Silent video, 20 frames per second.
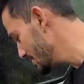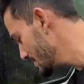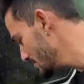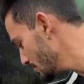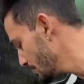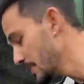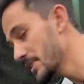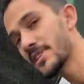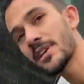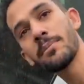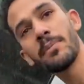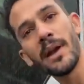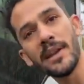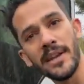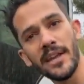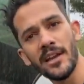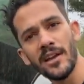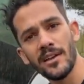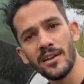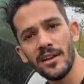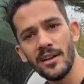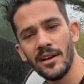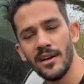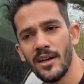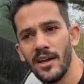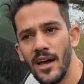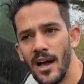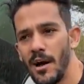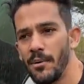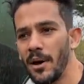जो पीछे बैठेगा ना
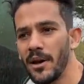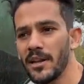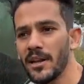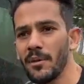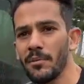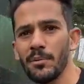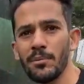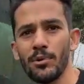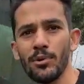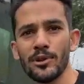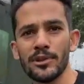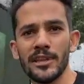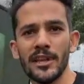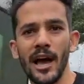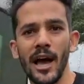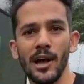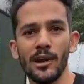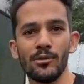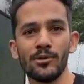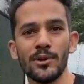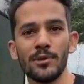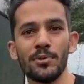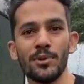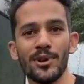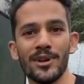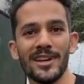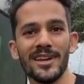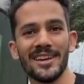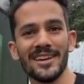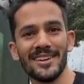हमारे यहाँ पे बोलते हैं आलू की
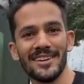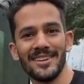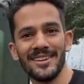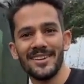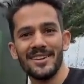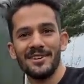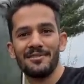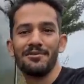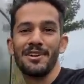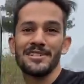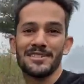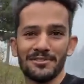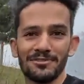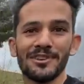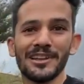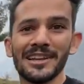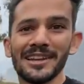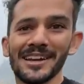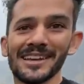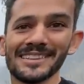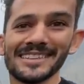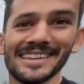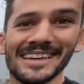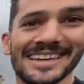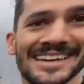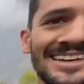बोरी ऐसी फीलिंग आती है